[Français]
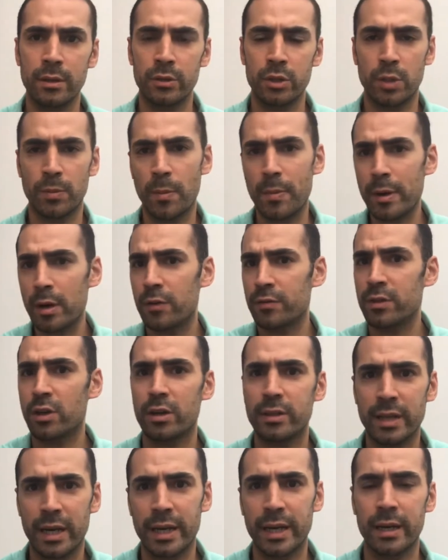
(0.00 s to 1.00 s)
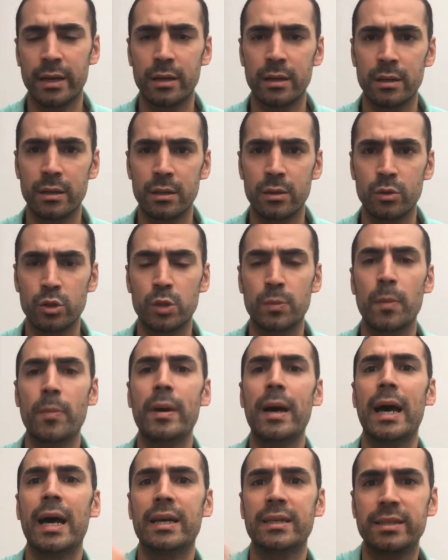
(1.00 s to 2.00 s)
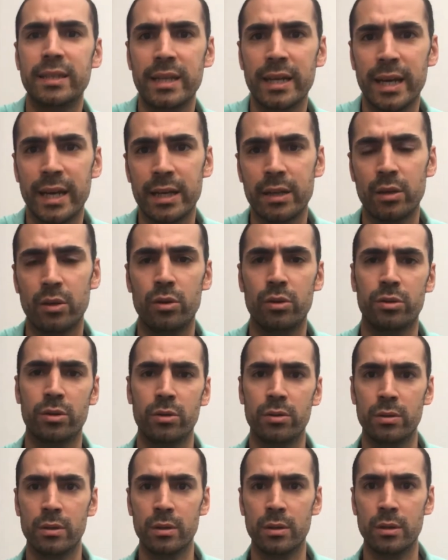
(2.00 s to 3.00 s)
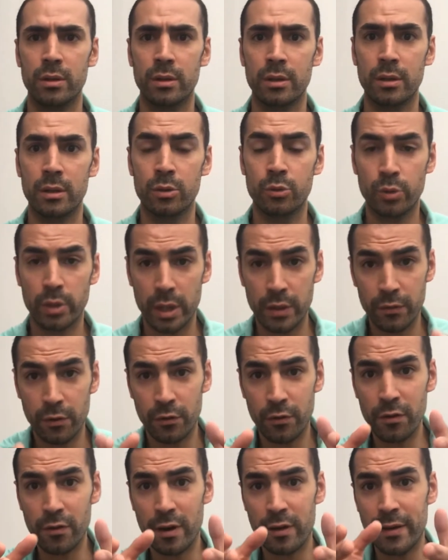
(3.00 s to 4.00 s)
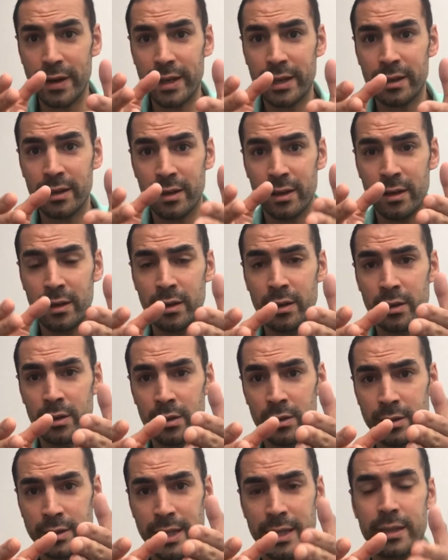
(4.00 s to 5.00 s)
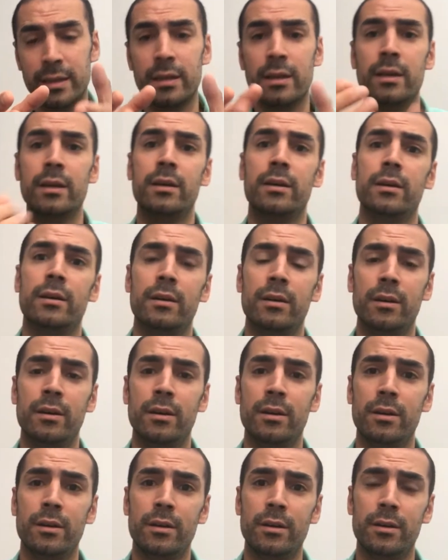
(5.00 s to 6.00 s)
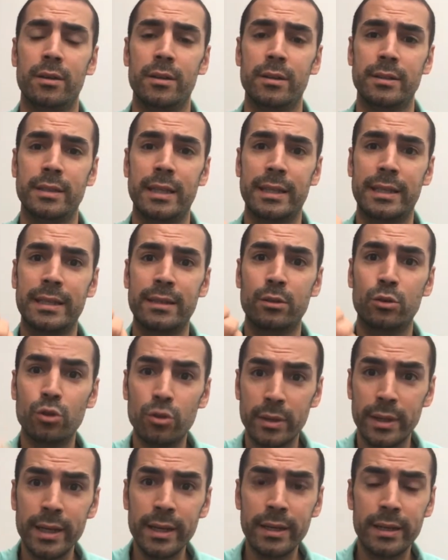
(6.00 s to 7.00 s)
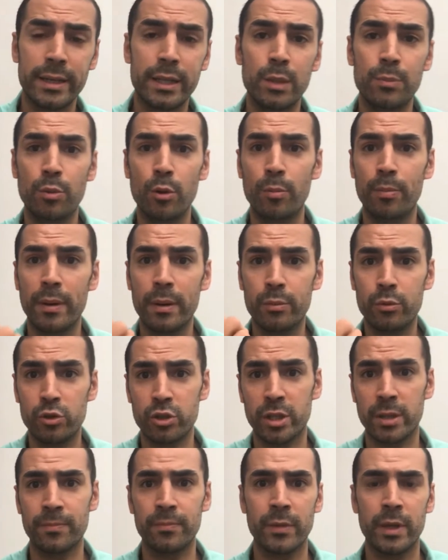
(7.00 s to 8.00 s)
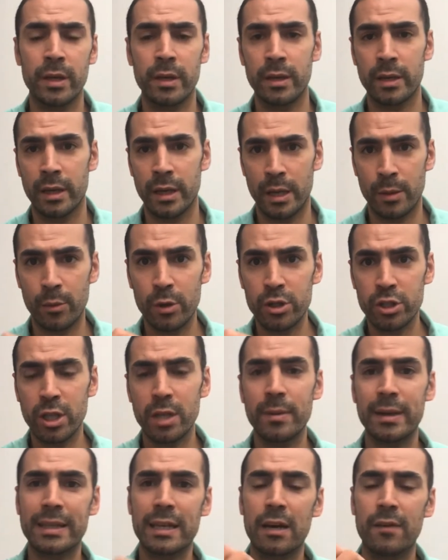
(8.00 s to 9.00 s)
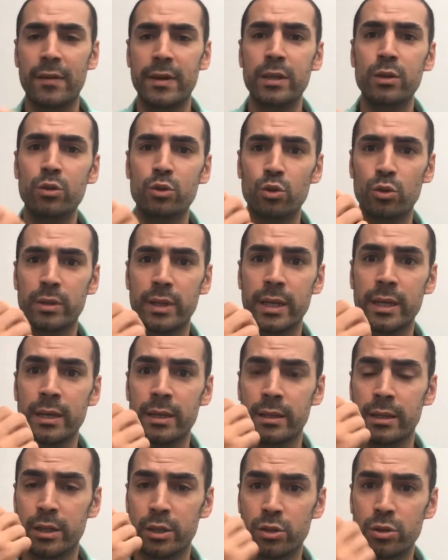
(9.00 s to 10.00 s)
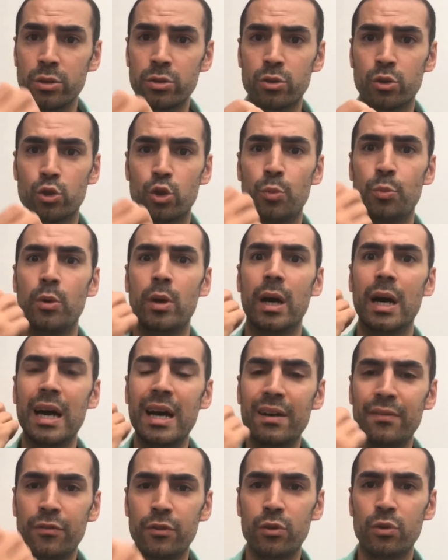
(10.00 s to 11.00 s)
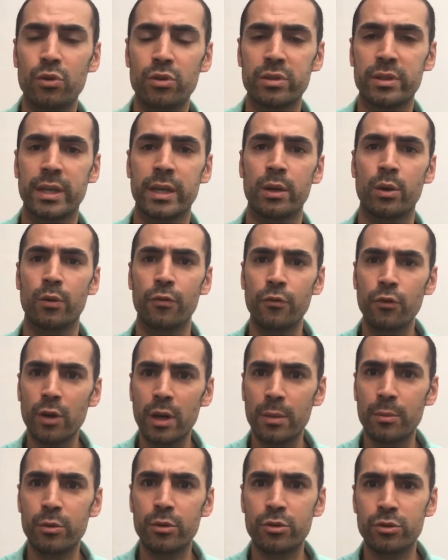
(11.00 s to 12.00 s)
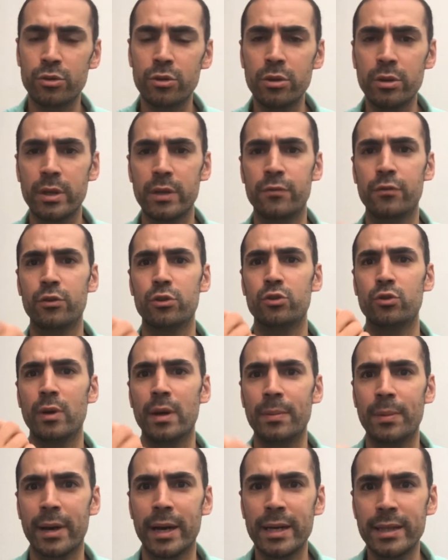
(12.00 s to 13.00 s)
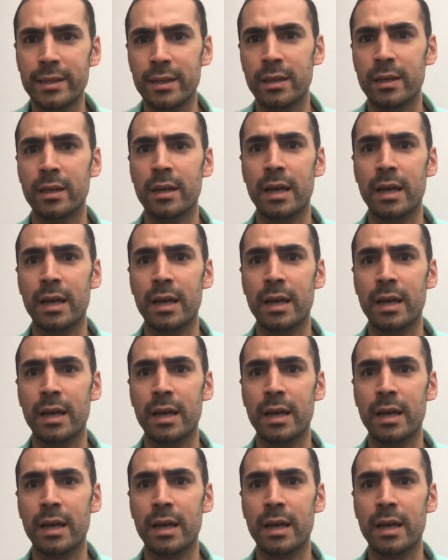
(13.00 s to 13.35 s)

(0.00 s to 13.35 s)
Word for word: tu ne peux pas revenir en arrière ou tu ne peux pas accélérer dans le temps. Donc il faut vivre avec euh, cette, donnée qui ne peut pas bouger. Et moi j'aime à travailler autour des, des, choses que tu peux influencer. Au fur et à mesure, il faut que tu apprennes